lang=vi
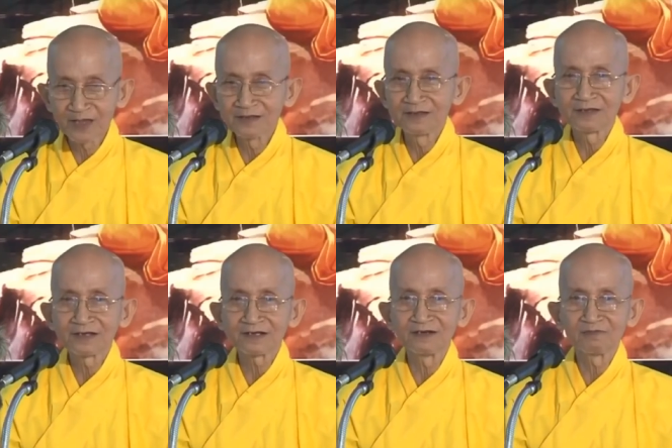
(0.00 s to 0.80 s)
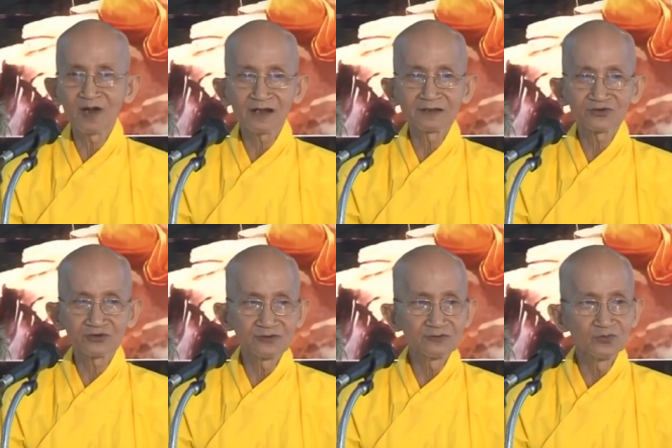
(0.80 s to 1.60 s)
gặp thầy thì trình bày
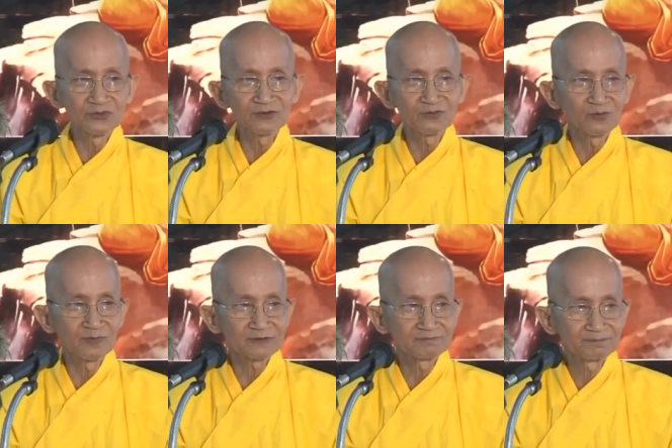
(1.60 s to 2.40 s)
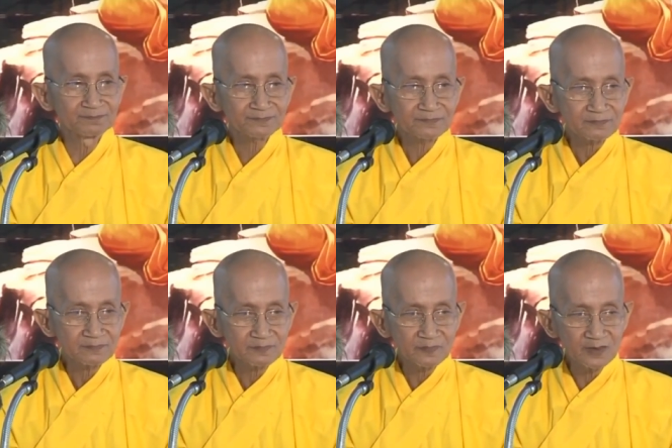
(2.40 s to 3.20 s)
sự tu chứng của mình
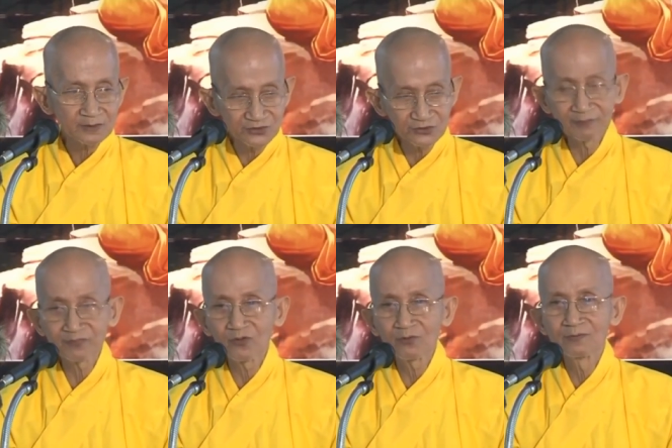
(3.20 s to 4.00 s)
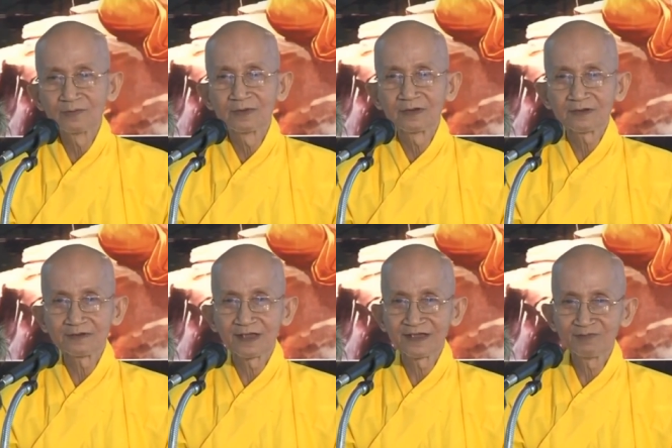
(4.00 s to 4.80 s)
sự làm chủ
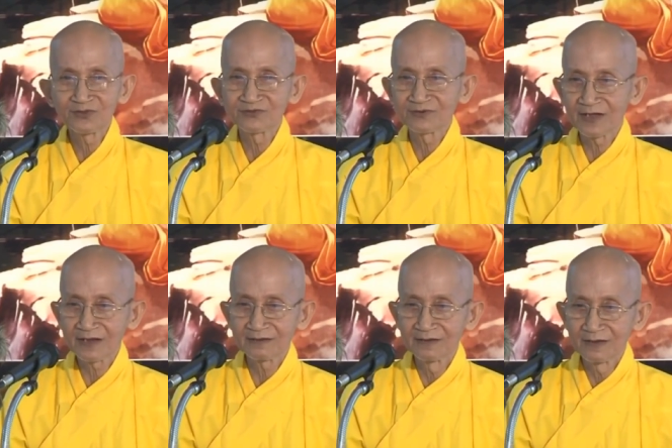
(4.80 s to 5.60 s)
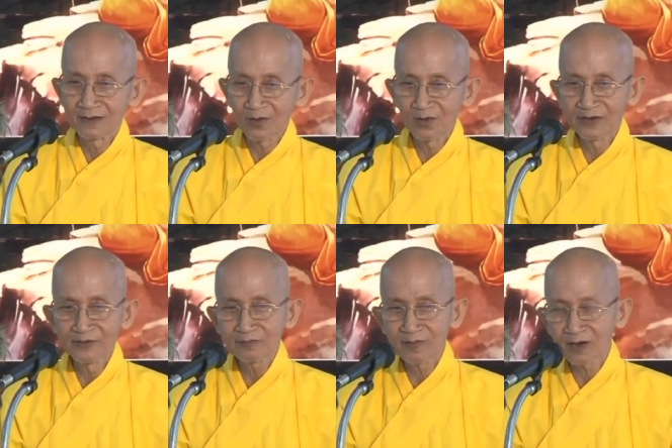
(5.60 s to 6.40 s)
vậy mới xứng đáng còn
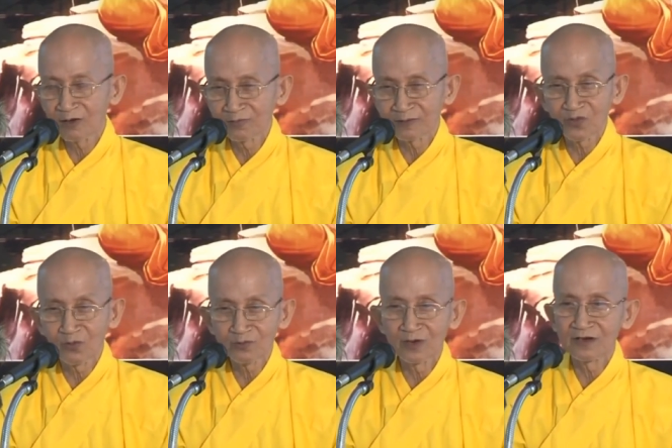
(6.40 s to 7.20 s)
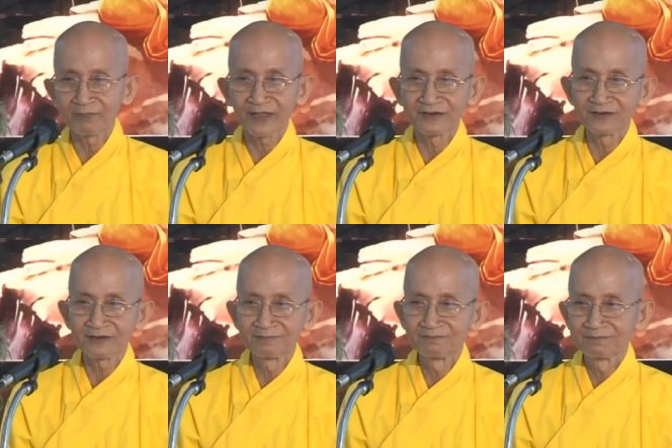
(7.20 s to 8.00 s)
nếu mà không làm chủ đừng gặp thầy
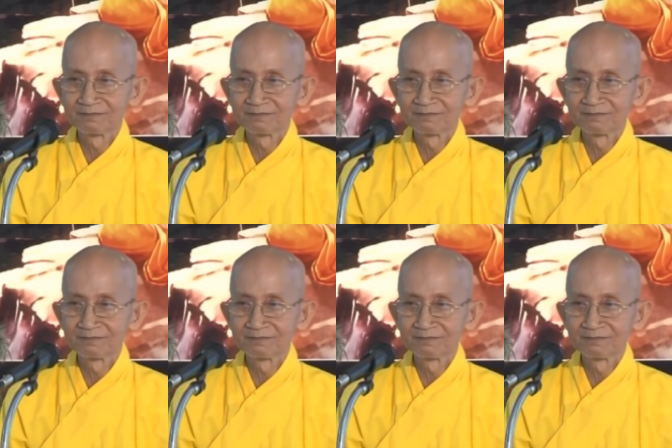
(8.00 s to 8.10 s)
nữa